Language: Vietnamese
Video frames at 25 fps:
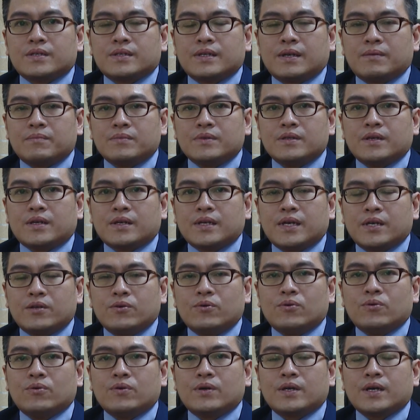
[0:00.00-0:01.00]
nắm được đầy
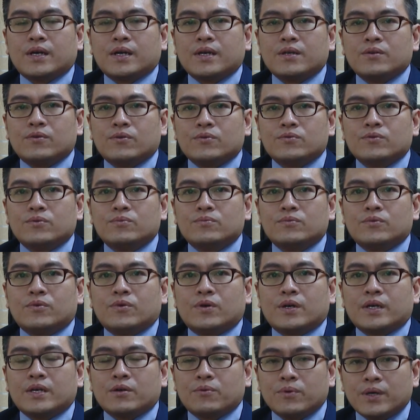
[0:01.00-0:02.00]
đủ các cái nội dung
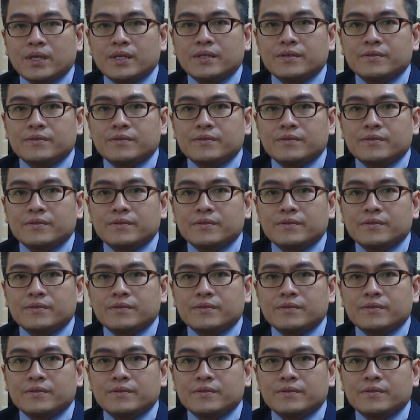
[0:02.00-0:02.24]
của nghị quyết.